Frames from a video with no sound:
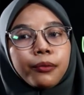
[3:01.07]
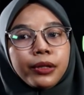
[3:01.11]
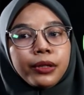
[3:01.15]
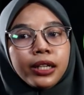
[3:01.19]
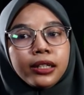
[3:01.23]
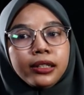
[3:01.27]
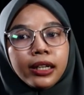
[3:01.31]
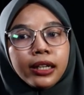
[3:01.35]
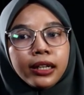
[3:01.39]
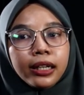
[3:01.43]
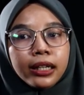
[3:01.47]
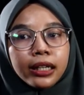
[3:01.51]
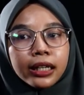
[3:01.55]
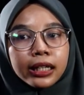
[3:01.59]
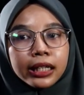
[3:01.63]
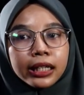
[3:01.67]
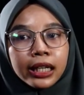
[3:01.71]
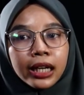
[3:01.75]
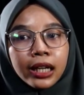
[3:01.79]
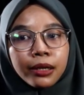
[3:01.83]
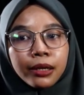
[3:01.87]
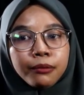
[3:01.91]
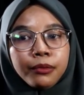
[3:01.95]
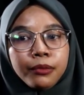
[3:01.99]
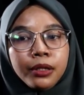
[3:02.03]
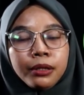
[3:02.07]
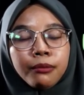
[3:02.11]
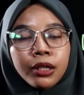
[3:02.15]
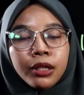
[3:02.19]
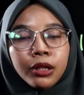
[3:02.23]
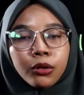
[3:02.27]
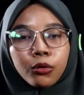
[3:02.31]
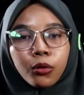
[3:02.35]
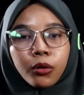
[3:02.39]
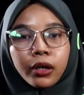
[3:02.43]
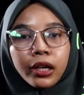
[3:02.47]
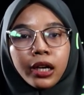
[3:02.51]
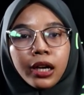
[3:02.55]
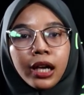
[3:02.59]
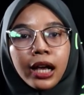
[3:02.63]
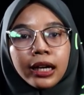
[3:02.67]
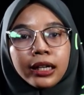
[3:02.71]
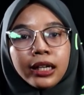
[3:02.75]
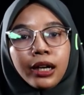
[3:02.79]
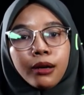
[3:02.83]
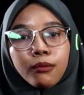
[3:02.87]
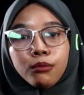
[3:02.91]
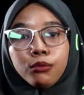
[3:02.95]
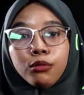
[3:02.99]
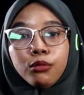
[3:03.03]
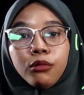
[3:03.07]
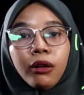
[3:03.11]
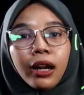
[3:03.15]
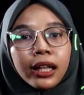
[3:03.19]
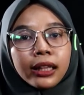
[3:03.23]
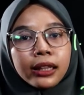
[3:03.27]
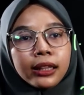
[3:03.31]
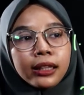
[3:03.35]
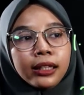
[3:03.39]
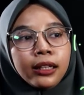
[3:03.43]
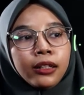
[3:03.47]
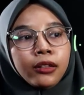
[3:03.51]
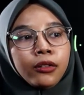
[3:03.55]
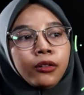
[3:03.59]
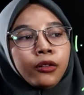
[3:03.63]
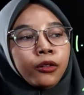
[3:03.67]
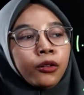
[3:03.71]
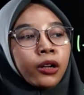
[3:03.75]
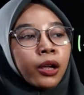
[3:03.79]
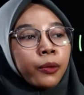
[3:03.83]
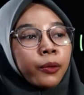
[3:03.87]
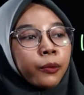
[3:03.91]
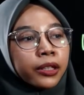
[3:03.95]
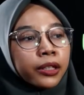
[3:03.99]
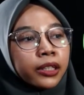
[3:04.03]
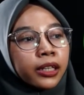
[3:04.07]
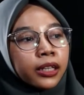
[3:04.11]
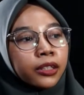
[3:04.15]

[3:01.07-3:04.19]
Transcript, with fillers: Dia jaringannya lebih bentuknya agak bulat gitu. Itu namanya